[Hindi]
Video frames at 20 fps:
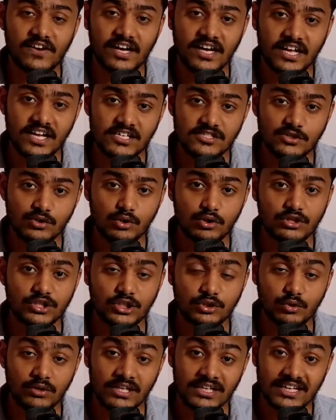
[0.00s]
फंडिंग की ज़रूरत
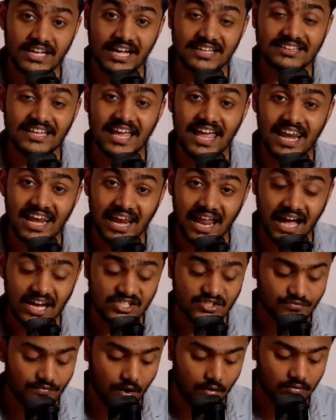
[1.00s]
थी तो इनके आते हैं
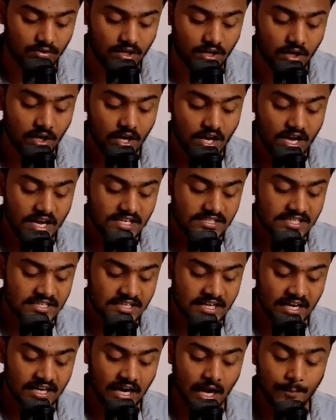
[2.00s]
लास्ट फाउंडर
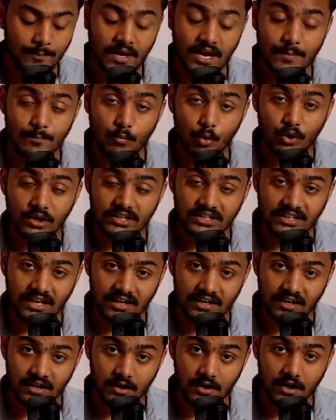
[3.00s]
जिनका नाम है मोहित
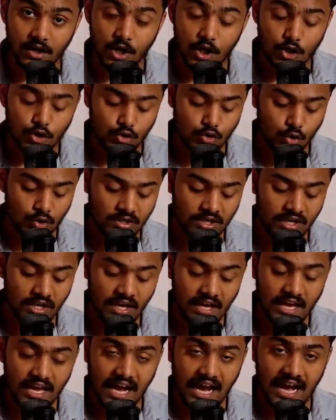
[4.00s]
टंडन जो कि
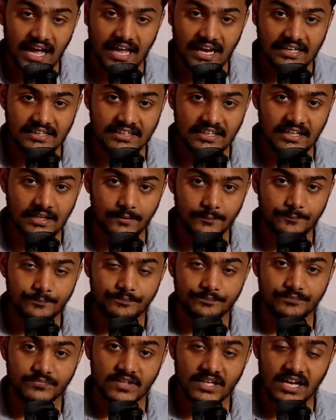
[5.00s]
आईआईटी
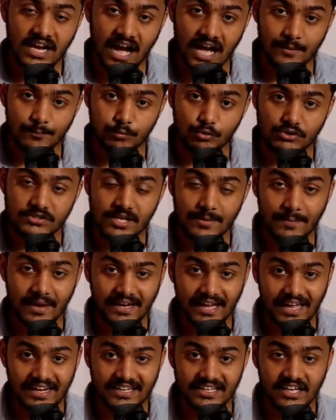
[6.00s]
कानपुर से
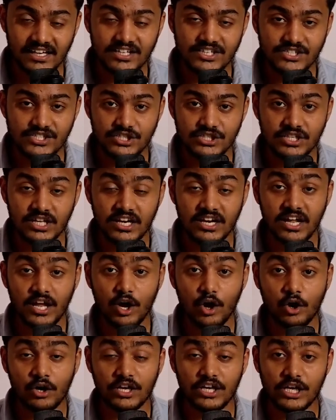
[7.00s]
मैकेनिकल इंजीनियर है
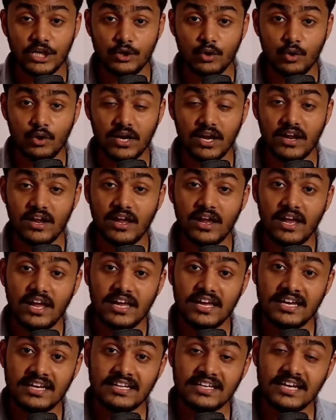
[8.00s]
और इन्होंने
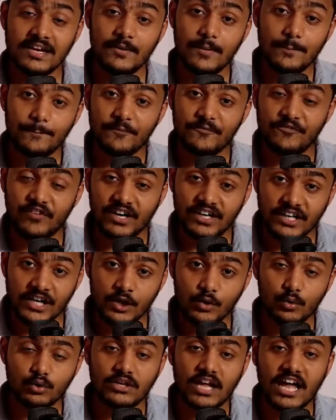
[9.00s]
इनकी
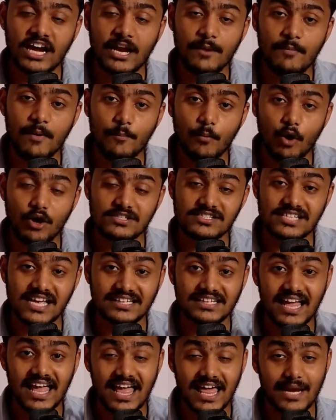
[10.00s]
फंडिंग उठाने में बहुत
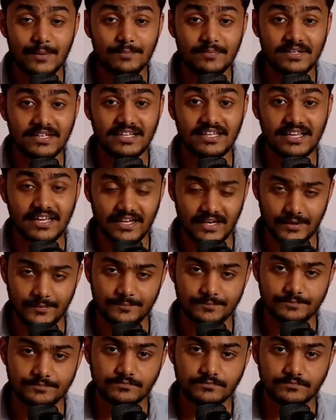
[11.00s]
ज़्यादा हेल्प की है